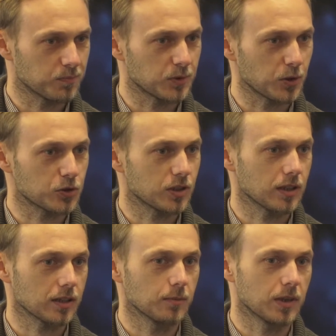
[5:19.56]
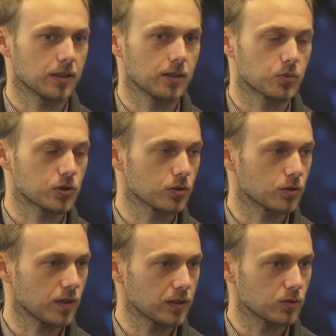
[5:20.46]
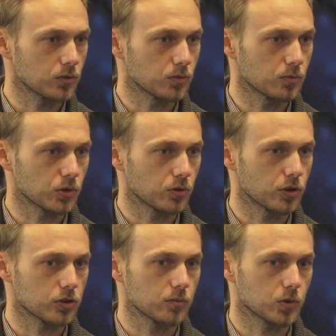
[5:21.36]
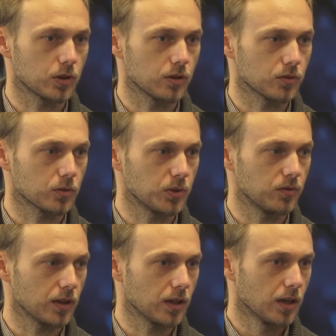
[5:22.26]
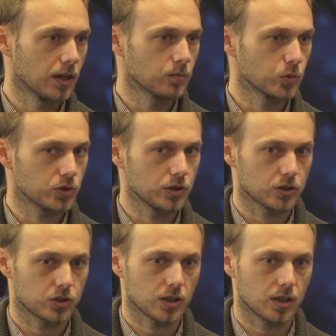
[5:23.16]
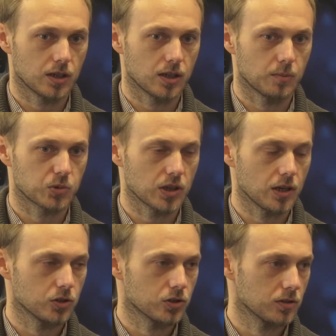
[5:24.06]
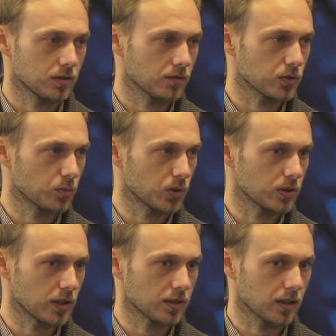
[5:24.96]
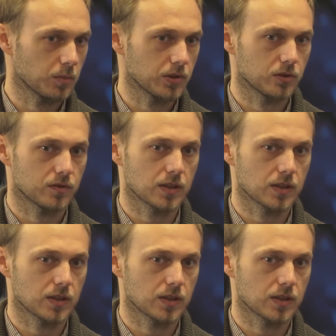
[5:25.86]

troszkę takim lekkim przygotowaniu motorycznym, które niewątpliwie musi jeszcze przejść, w 100% będzie w